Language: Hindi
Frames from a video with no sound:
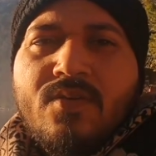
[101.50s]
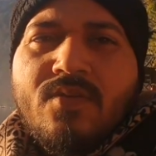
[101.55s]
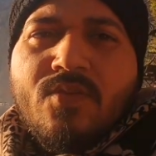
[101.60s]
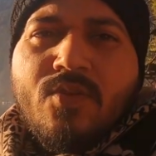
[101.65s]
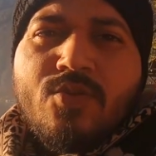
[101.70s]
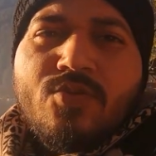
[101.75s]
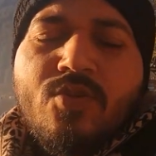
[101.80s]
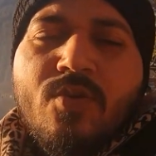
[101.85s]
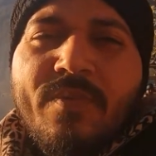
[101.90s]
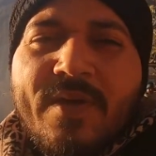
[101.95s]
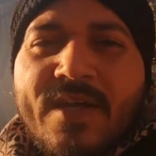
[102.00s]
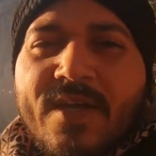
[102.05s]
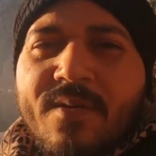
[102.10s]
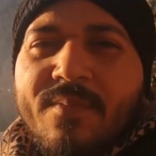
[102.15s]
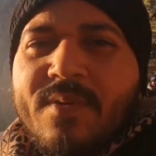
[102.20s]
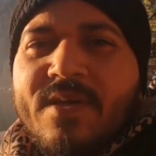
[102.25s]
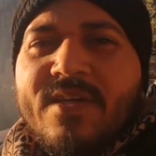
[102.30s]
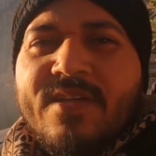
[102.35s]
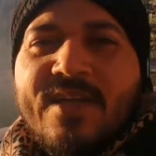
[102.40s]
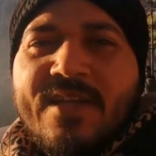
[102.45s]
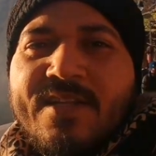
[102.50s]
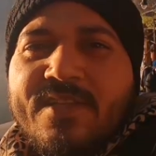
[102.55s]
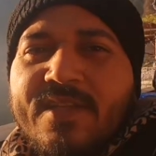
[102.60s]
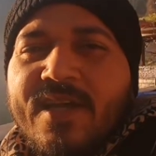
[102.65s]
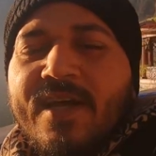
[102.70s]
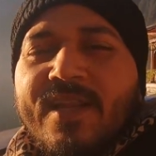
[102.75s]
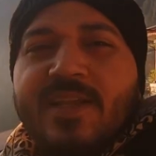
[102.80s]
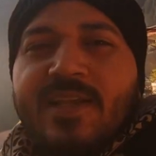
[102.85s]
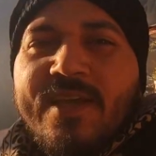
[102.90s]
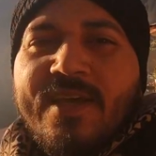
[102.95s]
दोस्तों मैं अभी
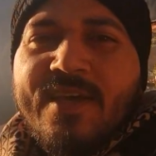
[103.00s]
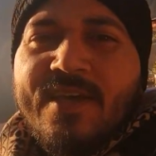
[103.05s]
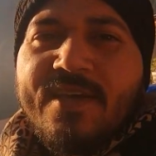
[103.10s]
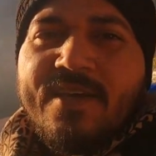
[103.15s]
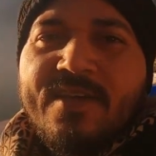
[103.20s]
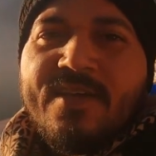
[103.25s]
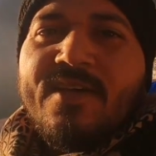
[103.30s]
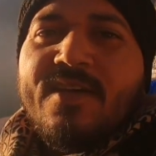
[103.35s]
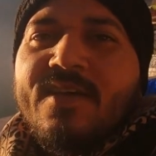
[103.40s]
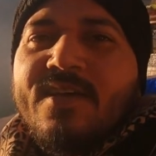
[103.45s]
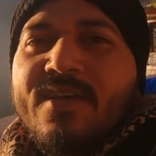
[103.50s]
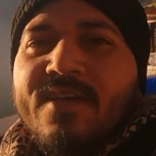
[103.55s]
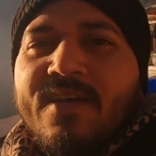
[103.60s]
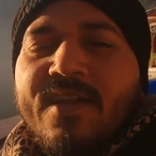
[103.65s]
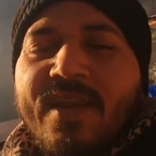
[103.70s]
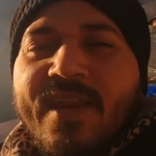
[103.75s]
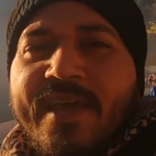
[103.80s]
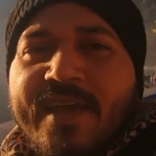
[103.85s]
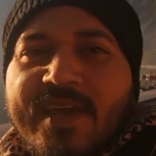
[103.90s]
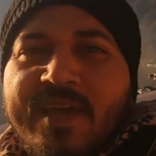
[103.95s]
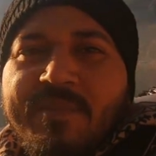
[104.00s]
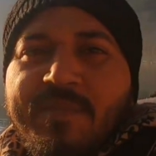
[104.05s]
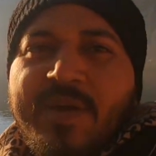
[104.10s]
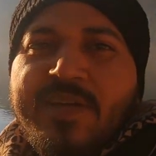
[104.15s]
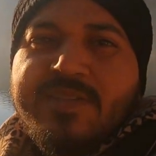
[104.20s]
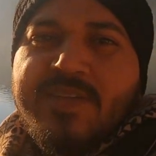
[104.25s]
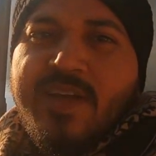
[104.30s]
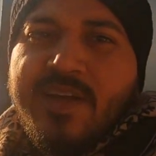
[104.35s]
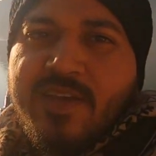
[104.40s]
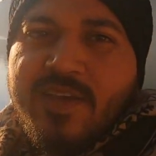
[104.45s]
नैनीताल के लेक के
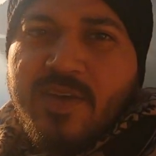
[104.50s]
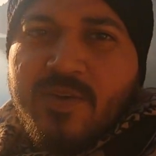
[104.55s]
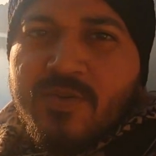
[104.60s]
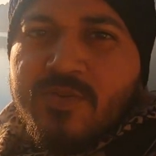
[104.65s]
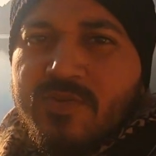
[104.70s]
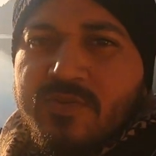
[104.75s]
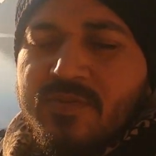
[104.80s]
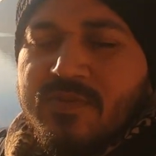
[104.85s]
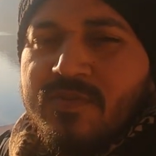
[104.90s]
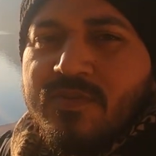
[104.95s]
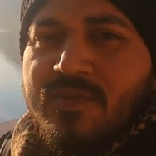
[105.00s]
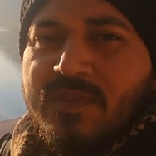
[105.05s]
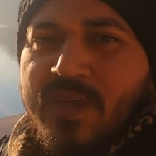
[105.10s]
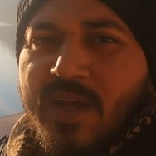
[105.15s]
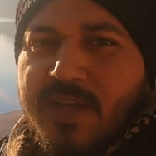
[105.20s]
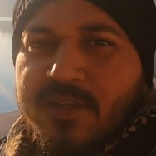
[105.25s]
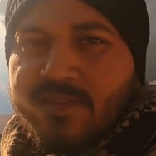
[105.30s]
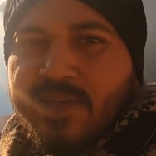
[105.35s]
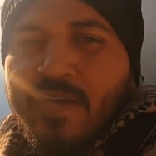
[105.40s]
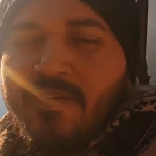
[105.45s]
पास आ गया हूँ यहाँ से